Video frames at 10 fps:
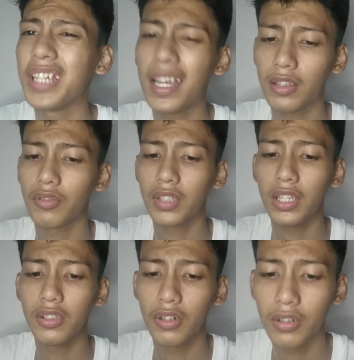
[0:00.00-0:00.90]
Shoutout
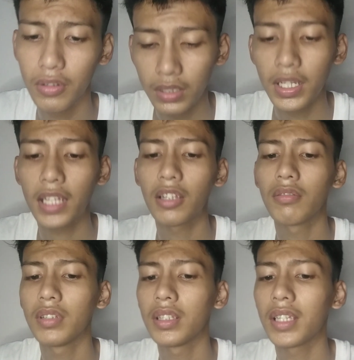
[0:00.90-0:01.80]
sa inyo.
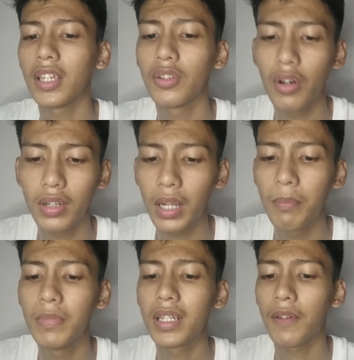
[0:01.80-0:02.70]
Shoutout din kay
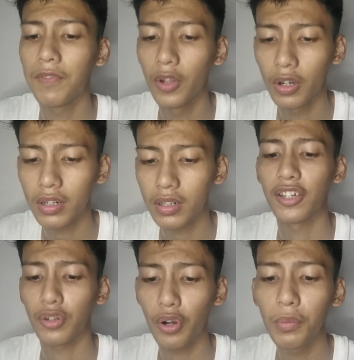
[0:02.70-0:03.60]
Norem Miraflor. Kay
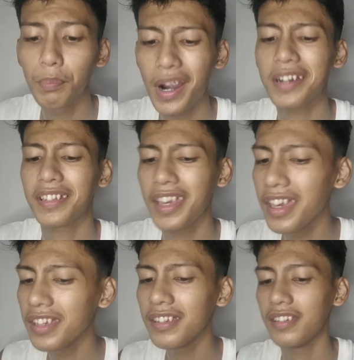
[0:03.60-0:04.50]
Ron Mark
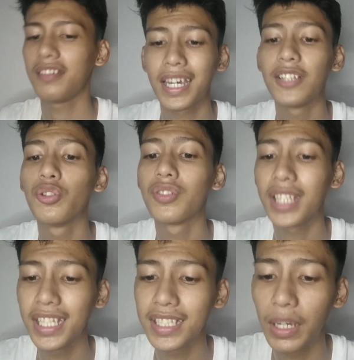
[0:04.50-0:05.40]
A. Kay
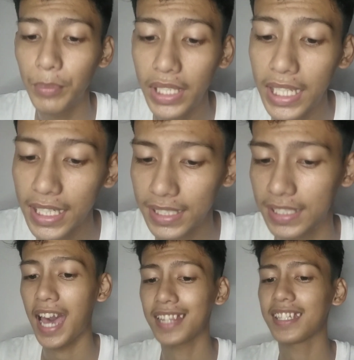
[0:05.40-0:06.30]
Suzanne
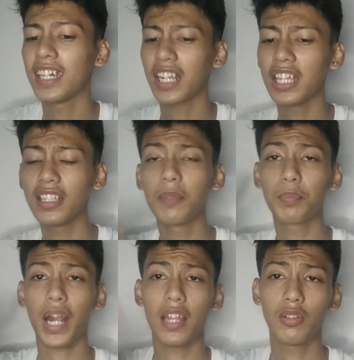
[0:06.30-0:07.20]
Cabiles. At kay Reynald
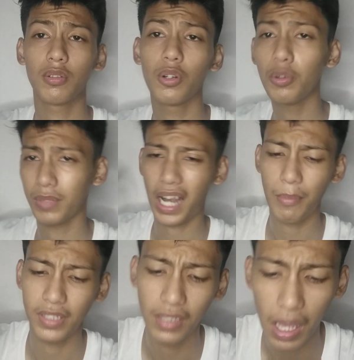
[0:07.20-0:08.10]
Prado, no?
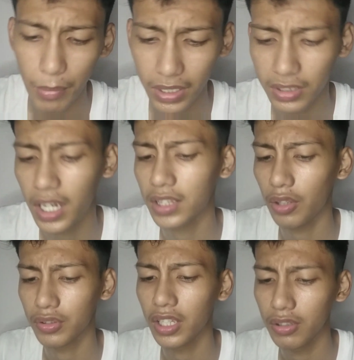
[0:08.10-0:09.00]
Maraming salamat.
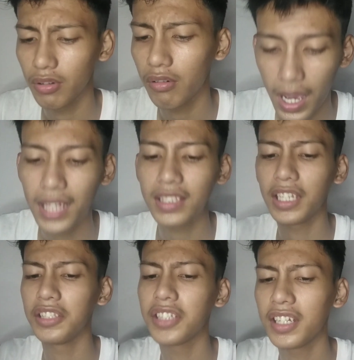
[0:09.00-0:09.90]
Shoutout sa inyo. At
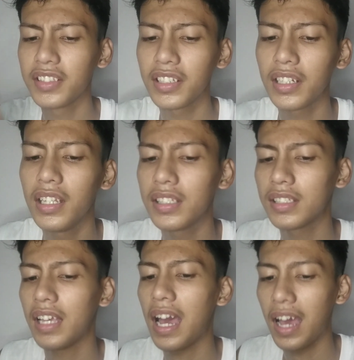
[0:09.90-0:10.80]
kay Jesse
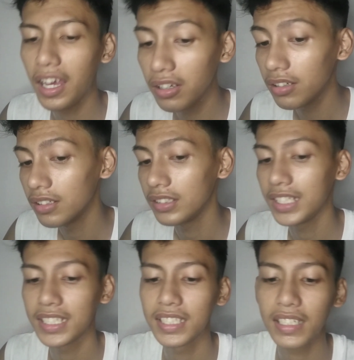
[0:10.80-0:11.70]
Reels Ah,
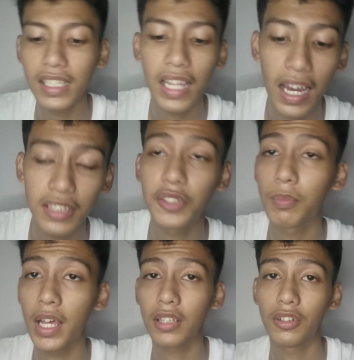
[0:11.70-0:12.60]
Jezreel
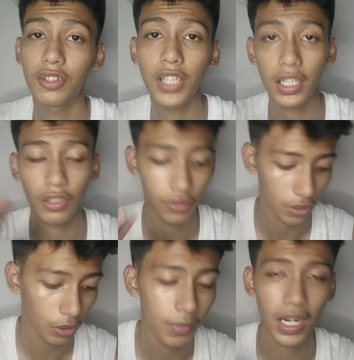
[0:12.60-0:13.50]
Ans Vlog, no? Shoutout sa'yo.